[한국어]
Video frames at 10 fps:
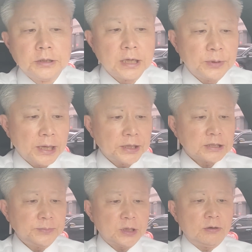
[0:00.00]
여러분
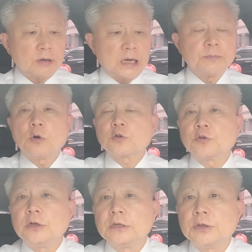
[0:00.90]
안녕하십니까
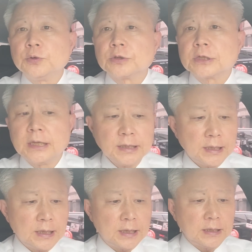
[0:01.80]
강곡줄 연휴
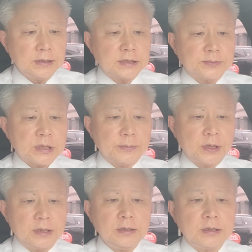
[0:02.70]
첫날인
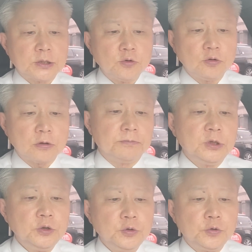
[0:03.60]
13일 전국
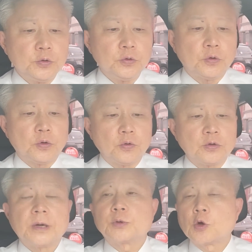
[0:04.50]

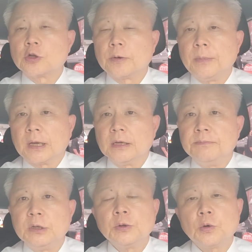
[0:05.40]
민주노동조합 총연맹
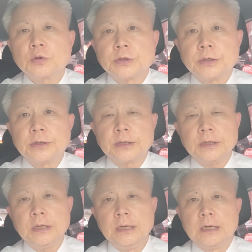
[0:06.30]

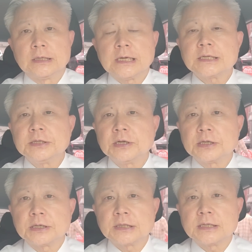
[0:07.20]
민노총이
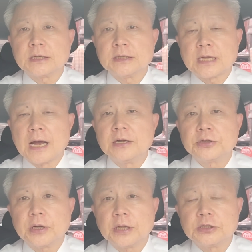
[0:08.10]
자신들의 정체성을
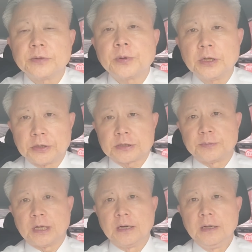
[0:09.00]
잘 드러낸 집회를
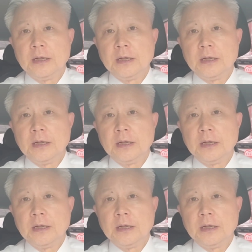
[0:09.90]
열었습니다